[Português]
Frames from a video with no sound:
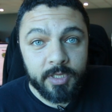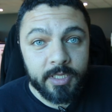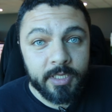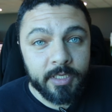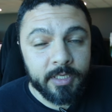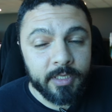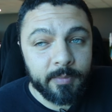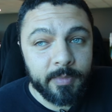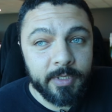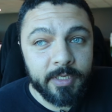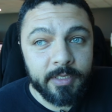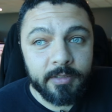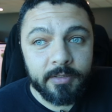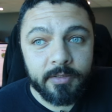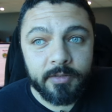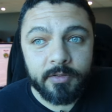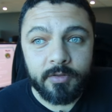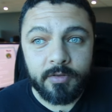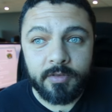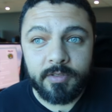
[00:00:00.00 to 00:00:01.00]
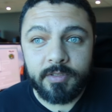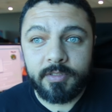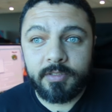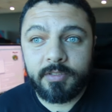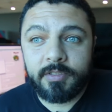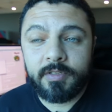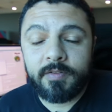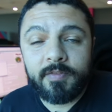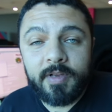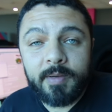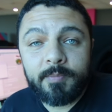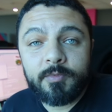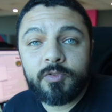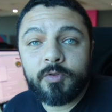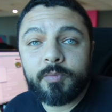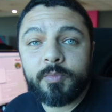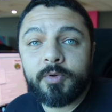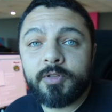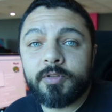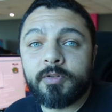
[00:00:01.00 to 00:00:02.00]
em Dublin, nós tivemos
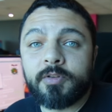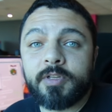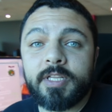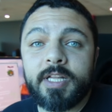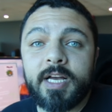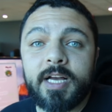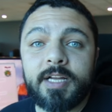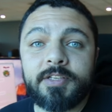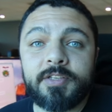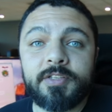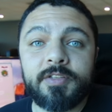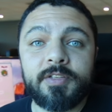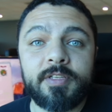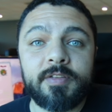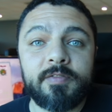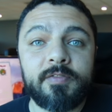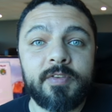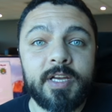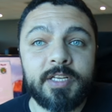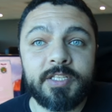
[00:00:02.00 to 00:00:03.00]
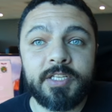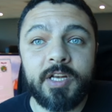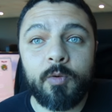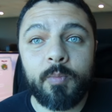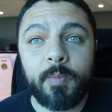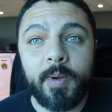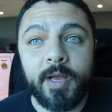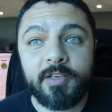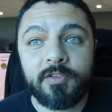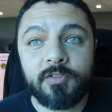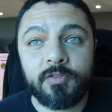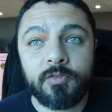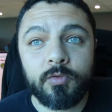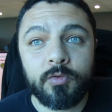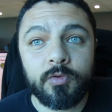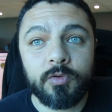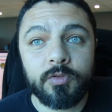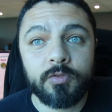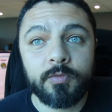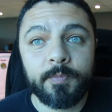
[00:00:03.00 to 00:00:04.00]
oportunidade de viajar o país
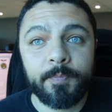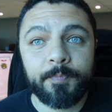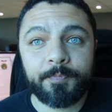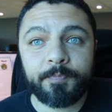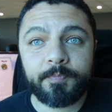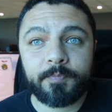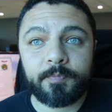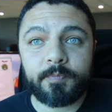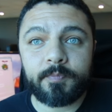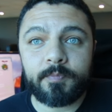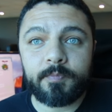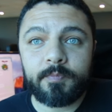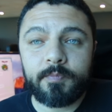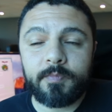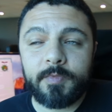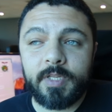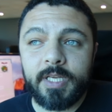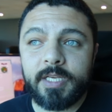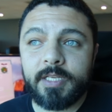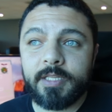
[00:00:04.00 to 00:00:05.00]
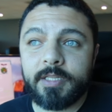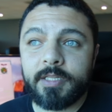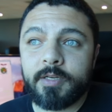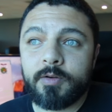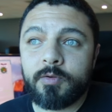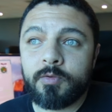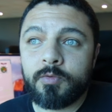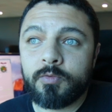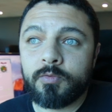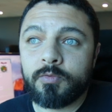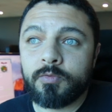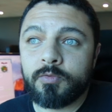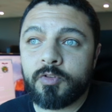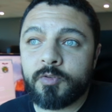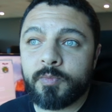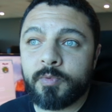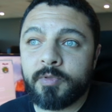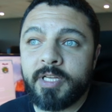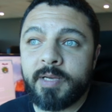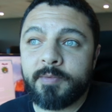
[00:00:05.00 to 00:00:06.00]
todo. Então,
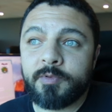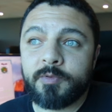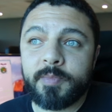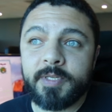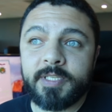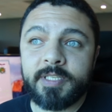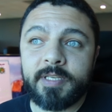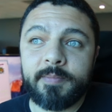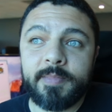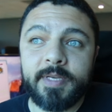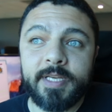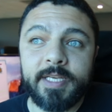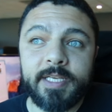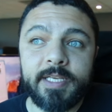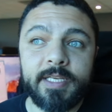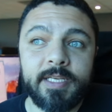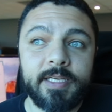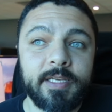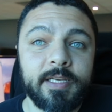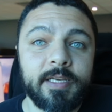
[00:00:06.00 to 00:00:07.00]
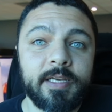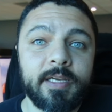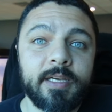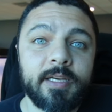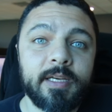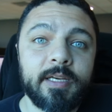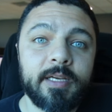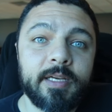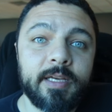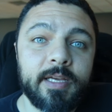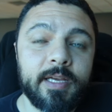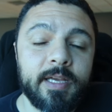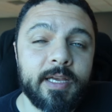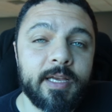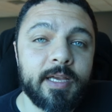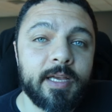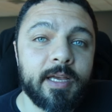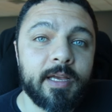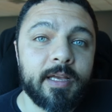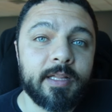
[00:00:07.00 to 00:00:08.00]
nós pudemos perceber que
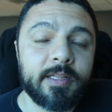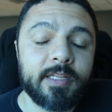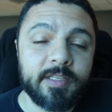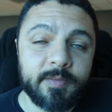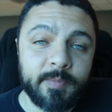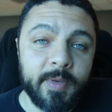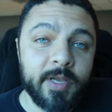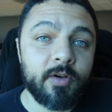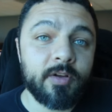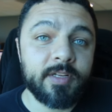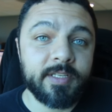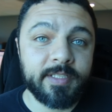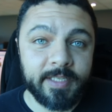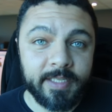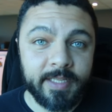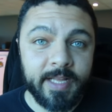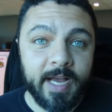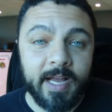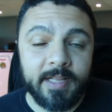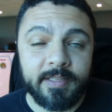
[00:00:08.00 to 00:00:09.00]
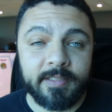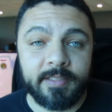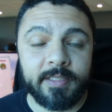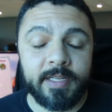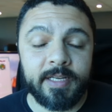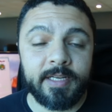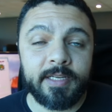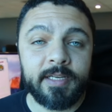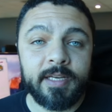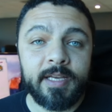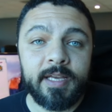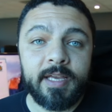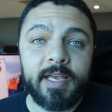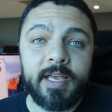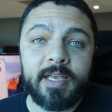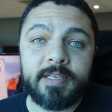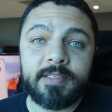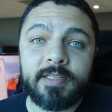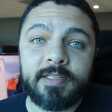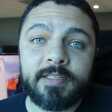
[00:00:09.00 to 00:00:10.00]
é, nas maiores cidades, né,
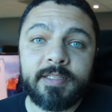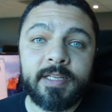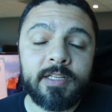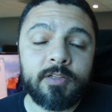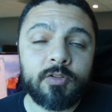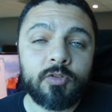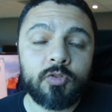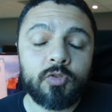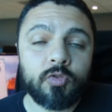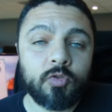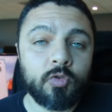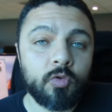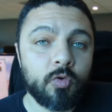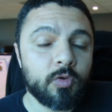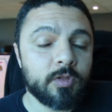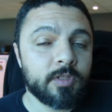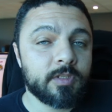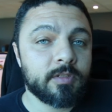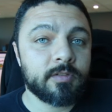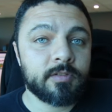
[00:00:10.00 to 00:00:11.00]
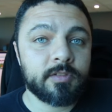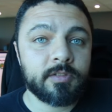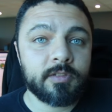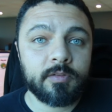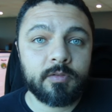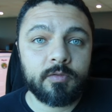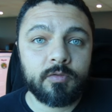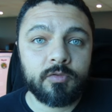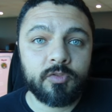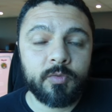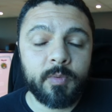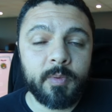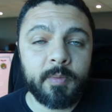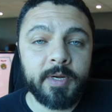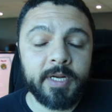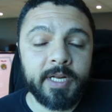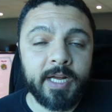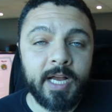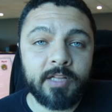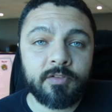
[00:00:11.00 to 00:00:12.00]
existem todos os
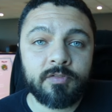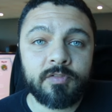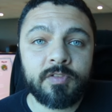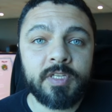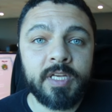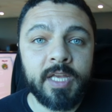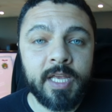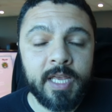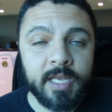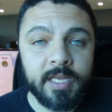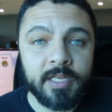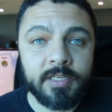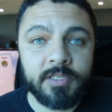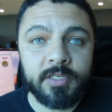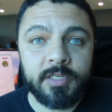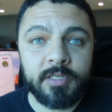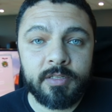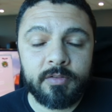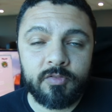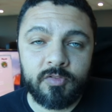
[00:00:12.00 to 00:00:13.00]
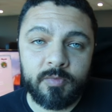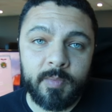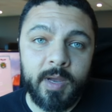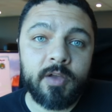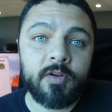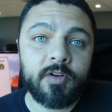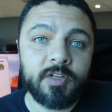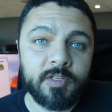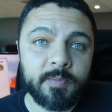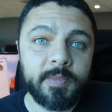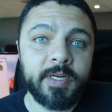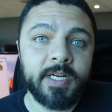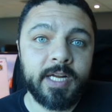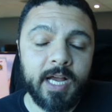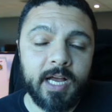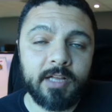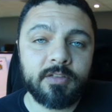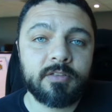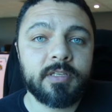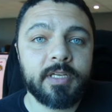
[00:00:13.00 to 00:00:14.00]
supermercados de rede dos maiores
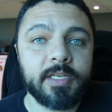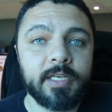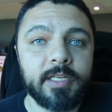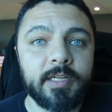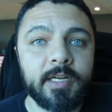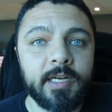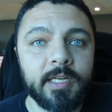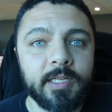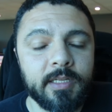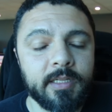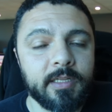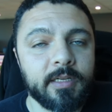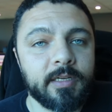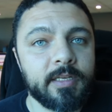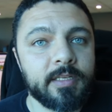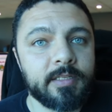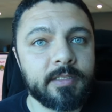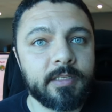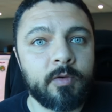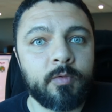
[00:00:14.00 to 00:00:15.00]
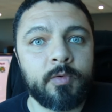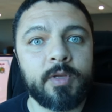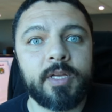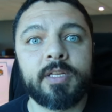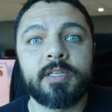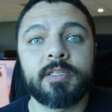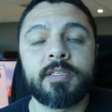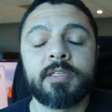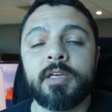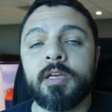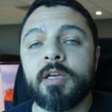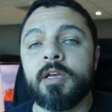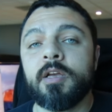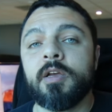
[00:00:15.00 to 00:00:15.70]
mercados aqui da Irlanda, que são eles